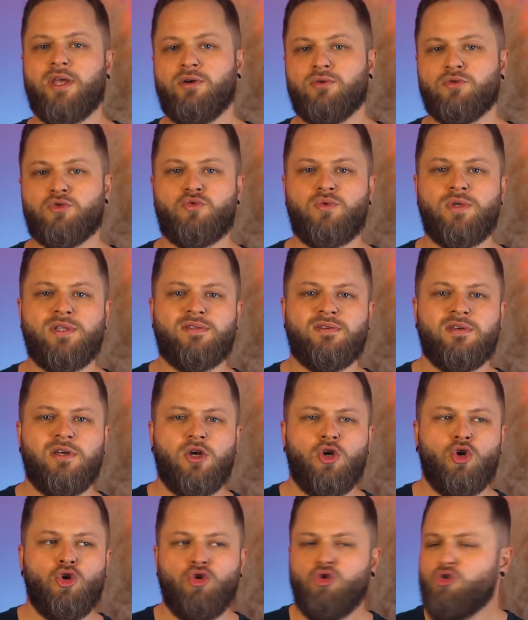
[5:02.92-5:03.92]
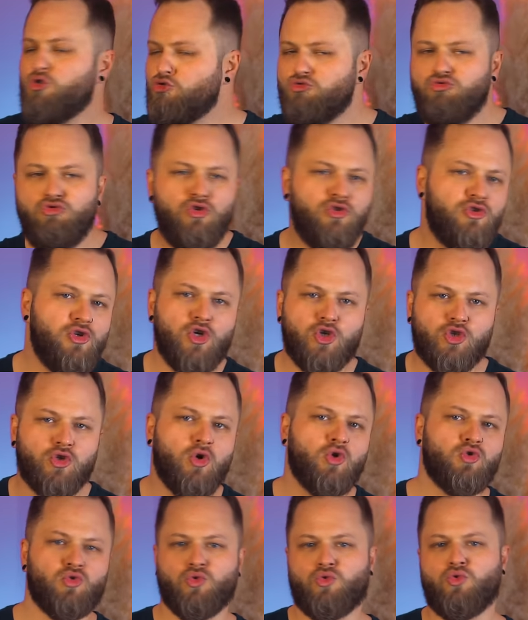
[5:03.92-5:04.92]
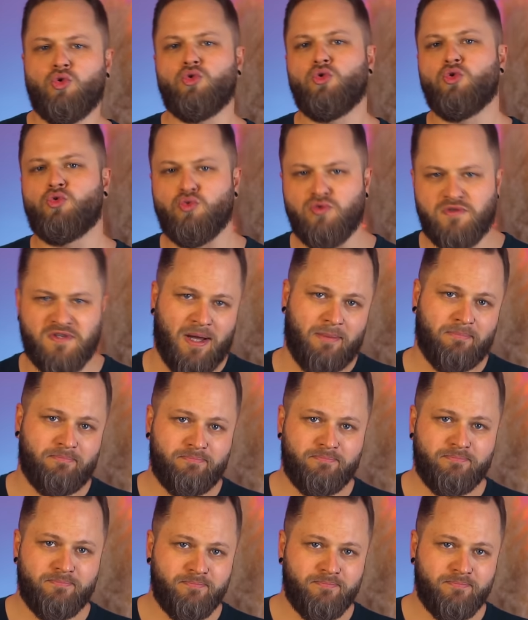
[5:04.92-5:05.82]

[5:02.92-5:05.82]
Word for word: et ensuite ils échangent autour de tout ça.